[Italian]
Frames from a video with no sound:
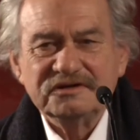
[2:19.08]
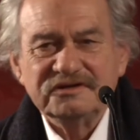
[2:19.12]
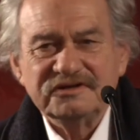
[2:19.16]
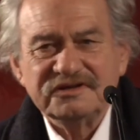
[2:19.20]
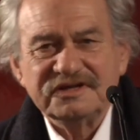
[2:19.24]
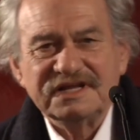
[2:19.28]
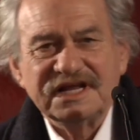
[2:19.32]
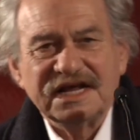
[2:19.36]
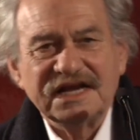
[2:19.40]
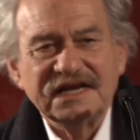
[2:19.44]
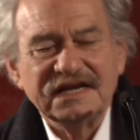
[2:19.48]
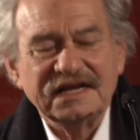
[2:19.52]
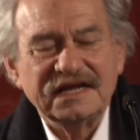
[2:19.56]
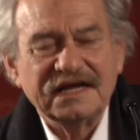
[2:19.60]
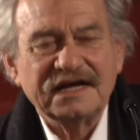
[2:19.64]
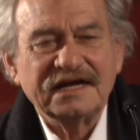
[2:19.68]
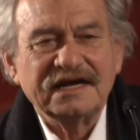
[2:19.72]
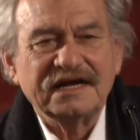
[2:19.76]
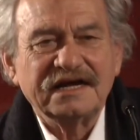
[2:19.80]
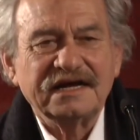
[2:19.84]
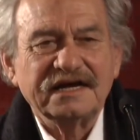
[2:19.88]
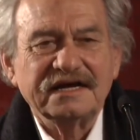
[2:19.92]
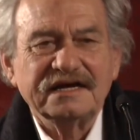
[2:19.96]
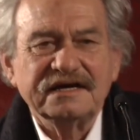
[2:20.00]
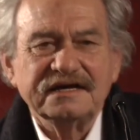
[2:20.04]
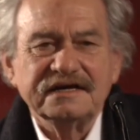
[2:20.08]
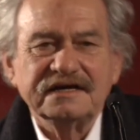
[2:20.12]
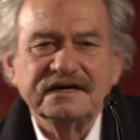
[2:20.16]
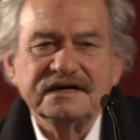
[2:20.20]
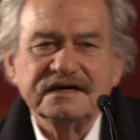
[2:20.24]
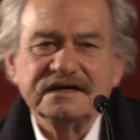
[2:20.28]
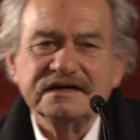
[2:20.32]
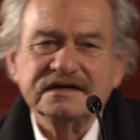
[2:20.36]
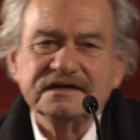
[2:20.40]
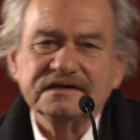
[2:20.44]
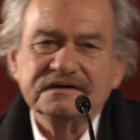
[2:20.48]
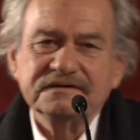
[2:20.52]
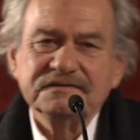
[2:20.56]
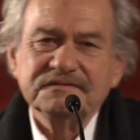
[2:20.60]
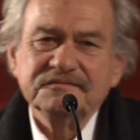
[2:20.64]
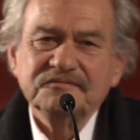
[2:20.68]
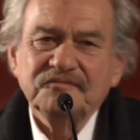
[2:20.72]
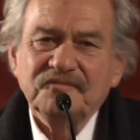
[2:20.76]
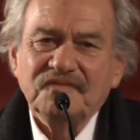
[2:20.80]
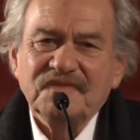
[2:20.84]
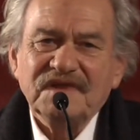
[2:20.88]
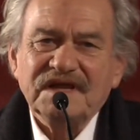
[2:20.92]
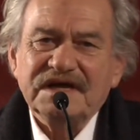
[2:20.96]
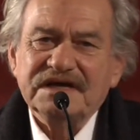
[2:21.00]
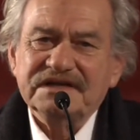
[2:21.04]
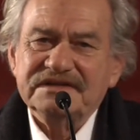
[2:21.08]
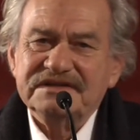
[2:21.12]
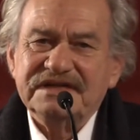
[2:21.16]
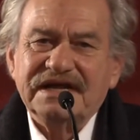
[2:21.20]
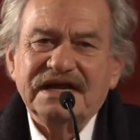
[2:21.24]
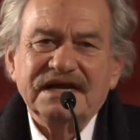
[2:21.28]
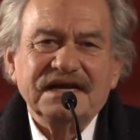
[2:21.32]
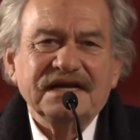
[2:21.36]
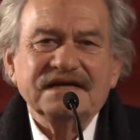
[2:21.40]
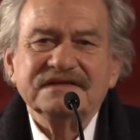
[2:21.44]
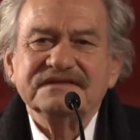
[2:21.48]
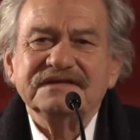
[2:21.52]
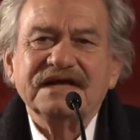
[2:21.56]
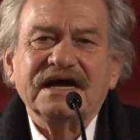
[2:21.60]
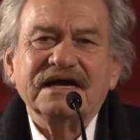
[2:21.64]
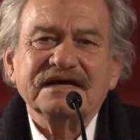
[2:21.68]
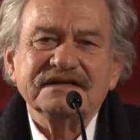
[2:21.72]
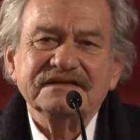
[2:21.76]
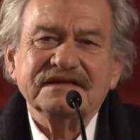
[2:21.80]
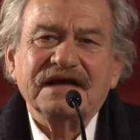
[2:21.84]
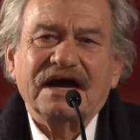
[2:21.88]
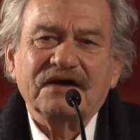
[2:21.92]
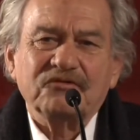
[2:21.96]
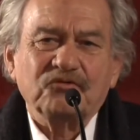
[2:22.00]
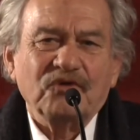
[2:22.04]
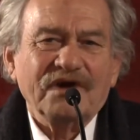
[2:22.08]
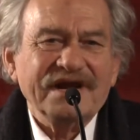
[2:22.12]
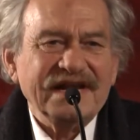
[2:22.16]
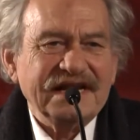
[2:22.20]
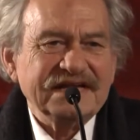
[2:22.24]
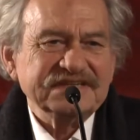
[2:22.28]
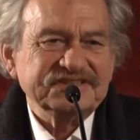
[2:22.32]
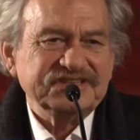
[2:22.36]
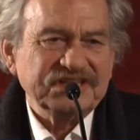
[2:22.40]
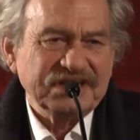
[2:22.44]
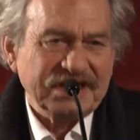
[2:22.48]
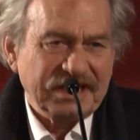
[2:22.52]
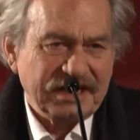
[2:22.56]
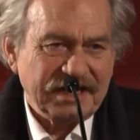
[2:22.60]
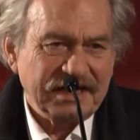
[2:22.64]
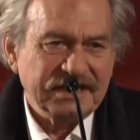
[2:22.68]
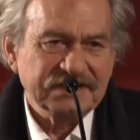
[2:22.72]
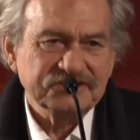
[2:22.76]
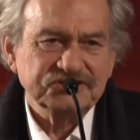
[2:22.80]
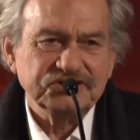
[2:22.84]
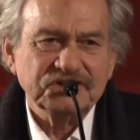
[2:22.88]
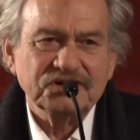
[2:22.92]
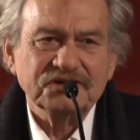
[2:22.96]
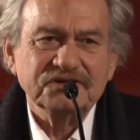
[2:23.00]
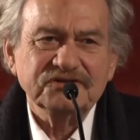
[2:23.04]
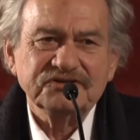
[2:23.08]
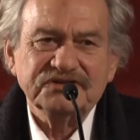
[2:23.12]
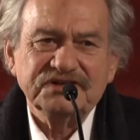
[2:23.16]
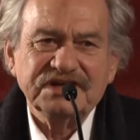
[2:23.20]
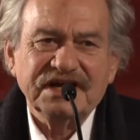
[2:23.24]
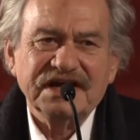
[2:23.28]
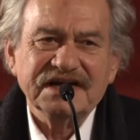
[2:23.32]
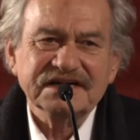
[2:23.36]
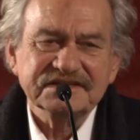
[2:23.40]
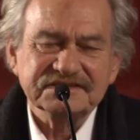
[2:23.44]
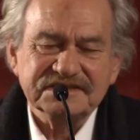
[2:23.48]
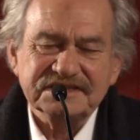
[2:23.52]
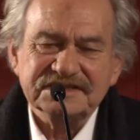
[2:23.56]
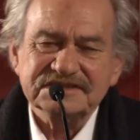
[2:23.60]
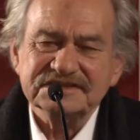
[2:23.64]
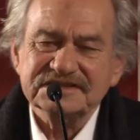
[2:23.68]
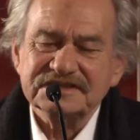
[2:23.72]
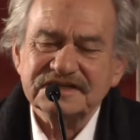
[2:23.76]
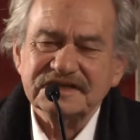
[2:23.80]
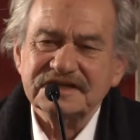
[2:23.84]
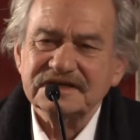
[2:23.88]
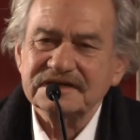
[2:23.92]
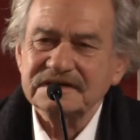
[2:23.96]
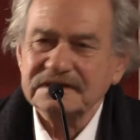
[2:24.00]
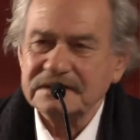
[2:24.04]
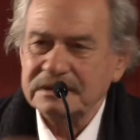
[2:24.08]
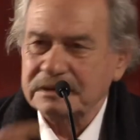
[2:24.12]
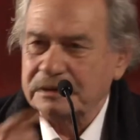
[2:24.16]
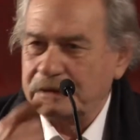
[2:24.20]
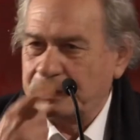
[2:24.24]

dalla, dalla, da, da, quella generazione di artisti,